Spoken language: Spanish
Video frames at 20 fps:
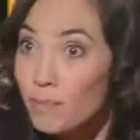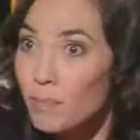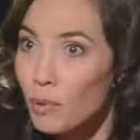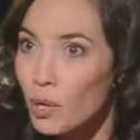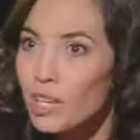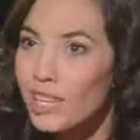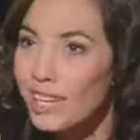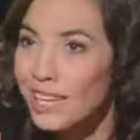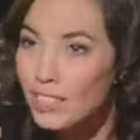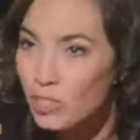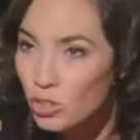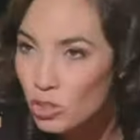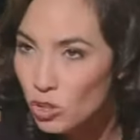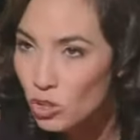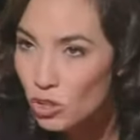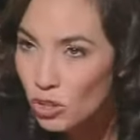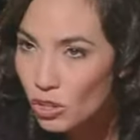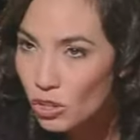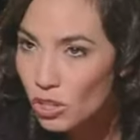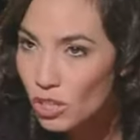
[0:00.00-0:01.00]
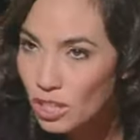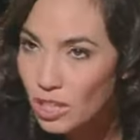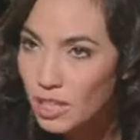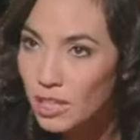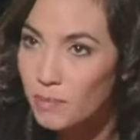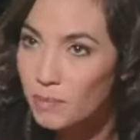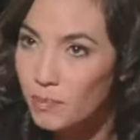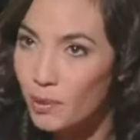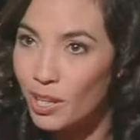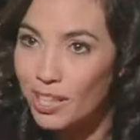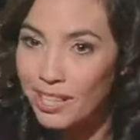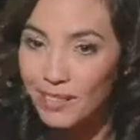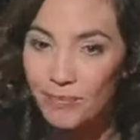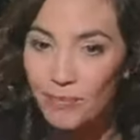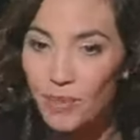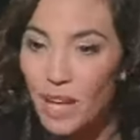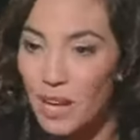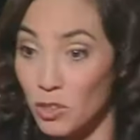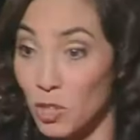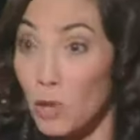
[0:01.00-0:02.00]
Porque yo... Eh,
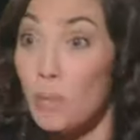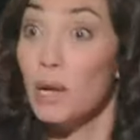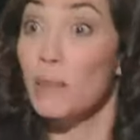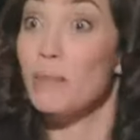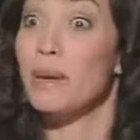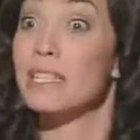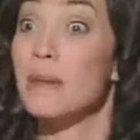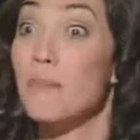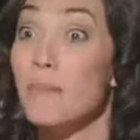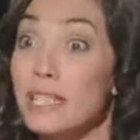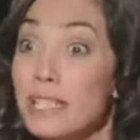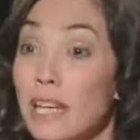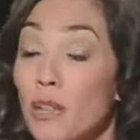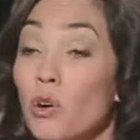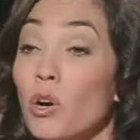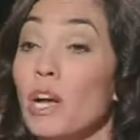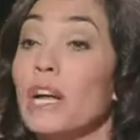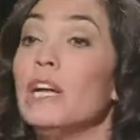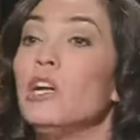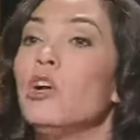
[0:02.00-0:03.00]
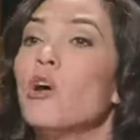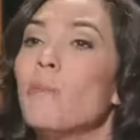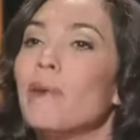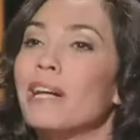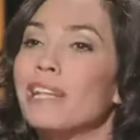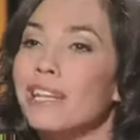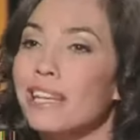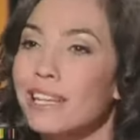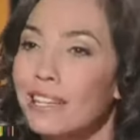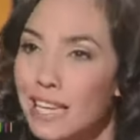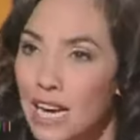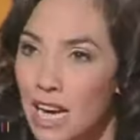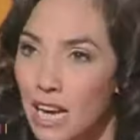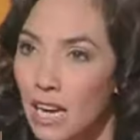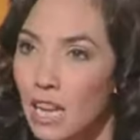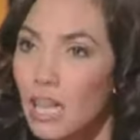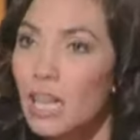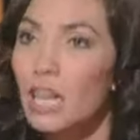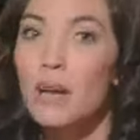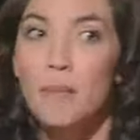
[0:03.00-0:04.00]
no porque me haya pasado en lo
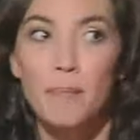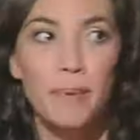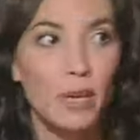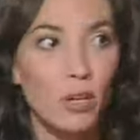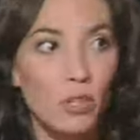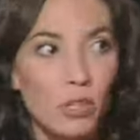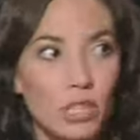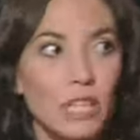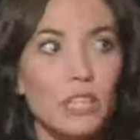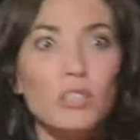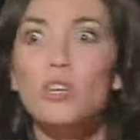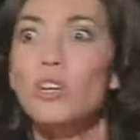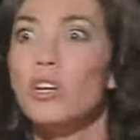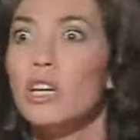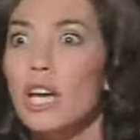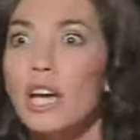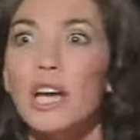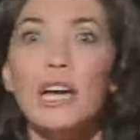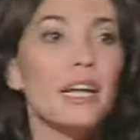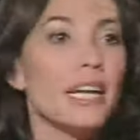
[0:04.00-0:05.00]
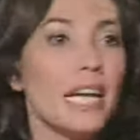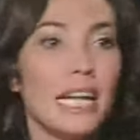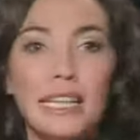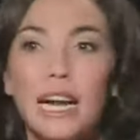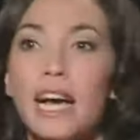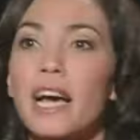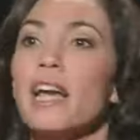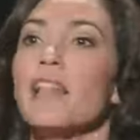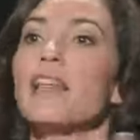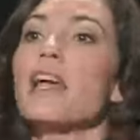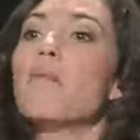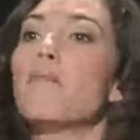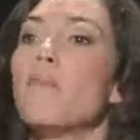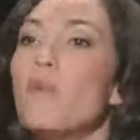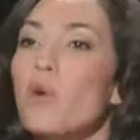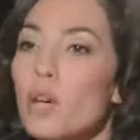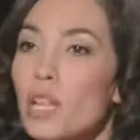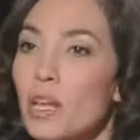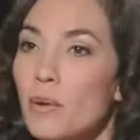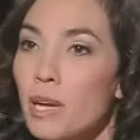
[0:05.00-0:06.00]
material, pero entiendo que la tragedia
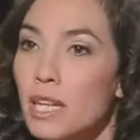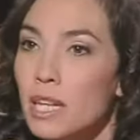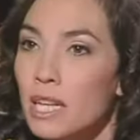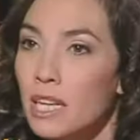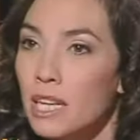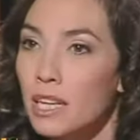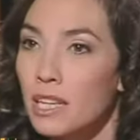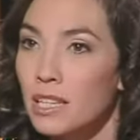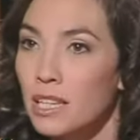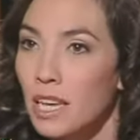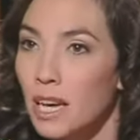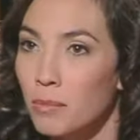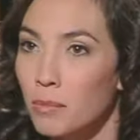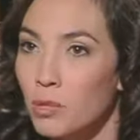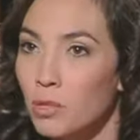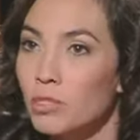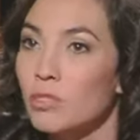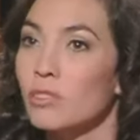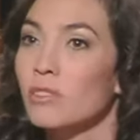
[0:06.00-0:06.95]
puede venir, digamos.